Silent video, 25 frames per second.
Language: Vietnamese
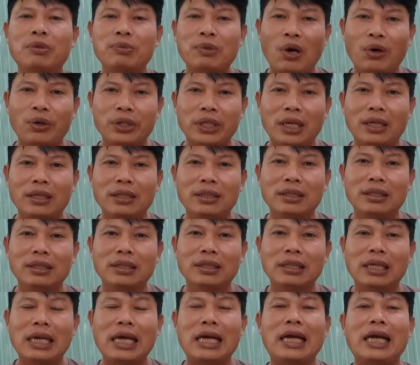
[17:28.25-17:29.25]
ngày xưa là
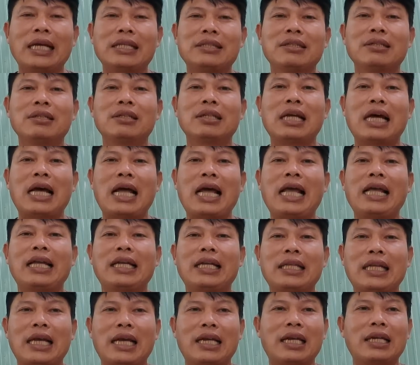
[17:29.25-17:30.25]
hai cái nhà lãnh đạo của người
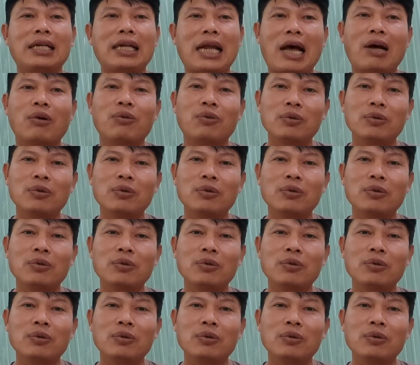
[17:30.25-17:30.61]
Campuchia đó.